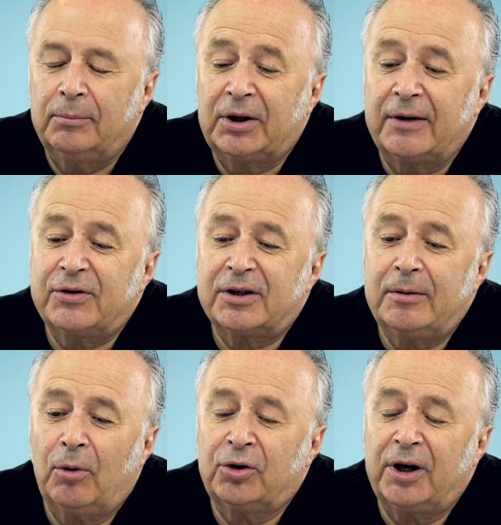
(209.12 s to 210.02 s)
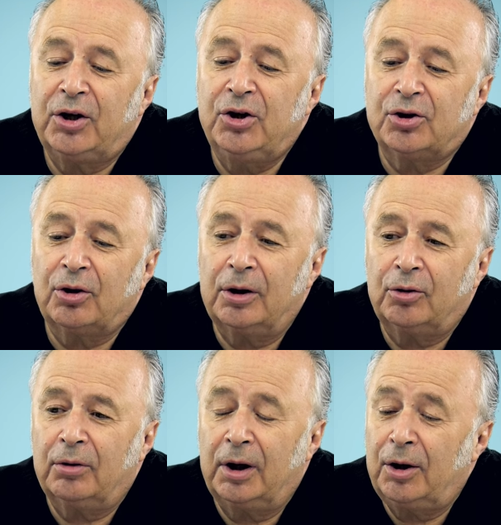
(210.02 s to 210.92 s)
Przede wszystkim o tej historii,
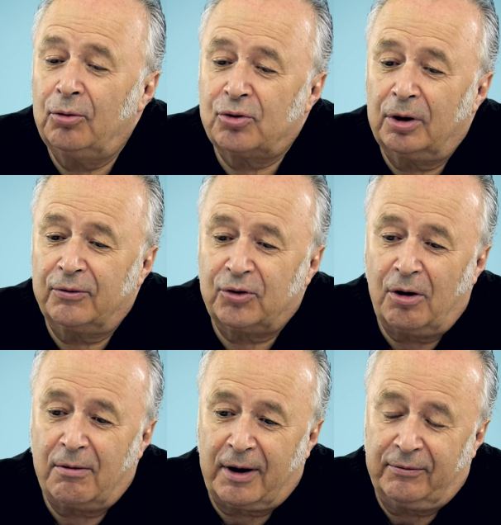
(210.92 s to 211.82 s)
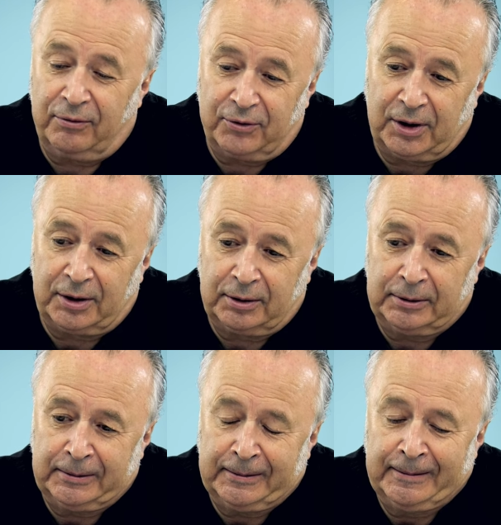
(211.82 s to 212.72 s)
której nie uczono w szkołach wówczas.
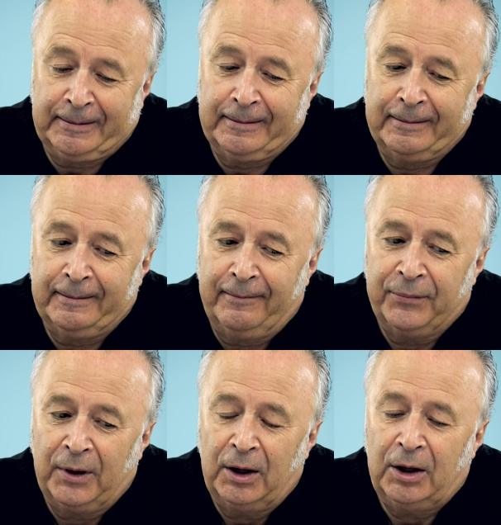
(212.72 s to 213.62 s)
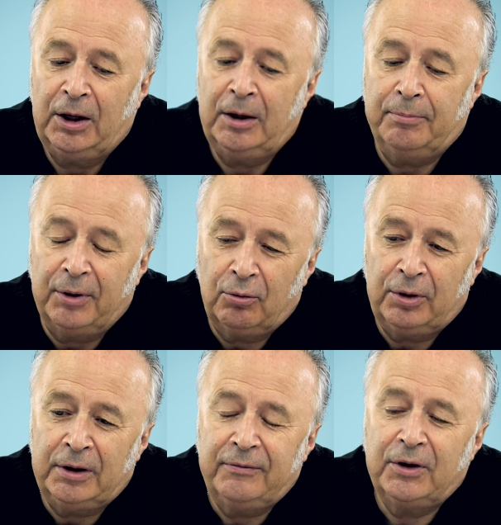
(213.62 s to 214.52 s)
I był
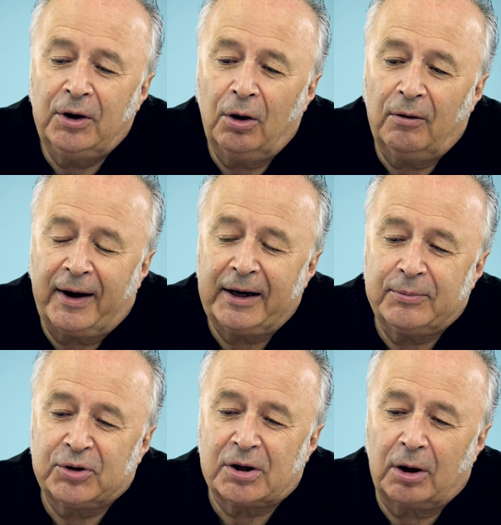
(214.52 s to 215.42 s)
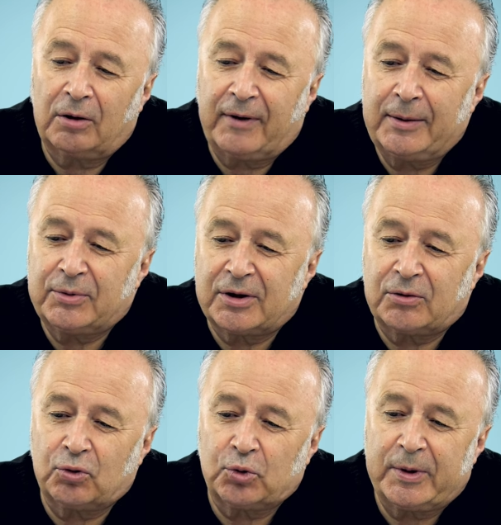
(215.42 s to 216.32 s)
inwigilowany prześladowany przez
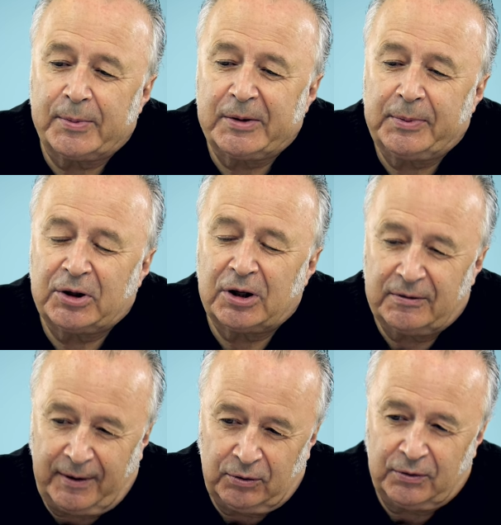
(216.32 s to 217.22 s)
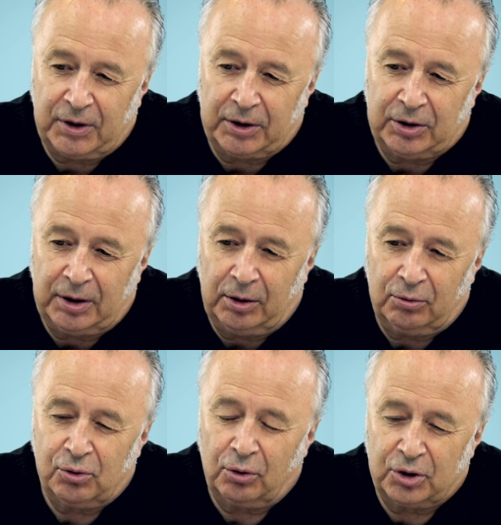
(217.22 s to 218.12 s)
służbę bezpieczeństwa już wcześniej,
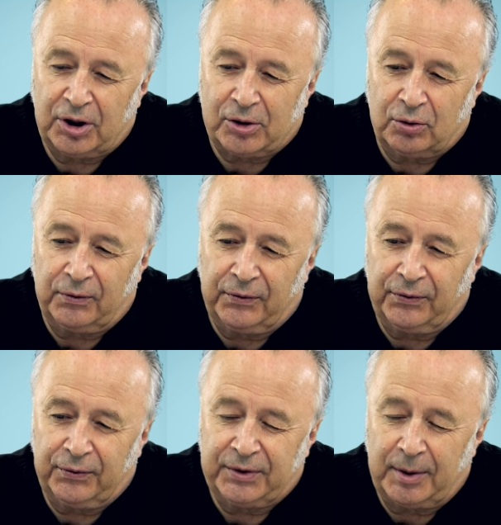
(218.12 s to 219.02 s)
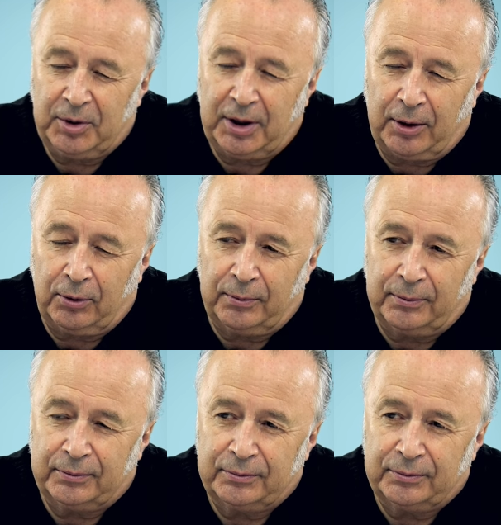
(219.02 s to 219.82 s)
już od czasów seminarium.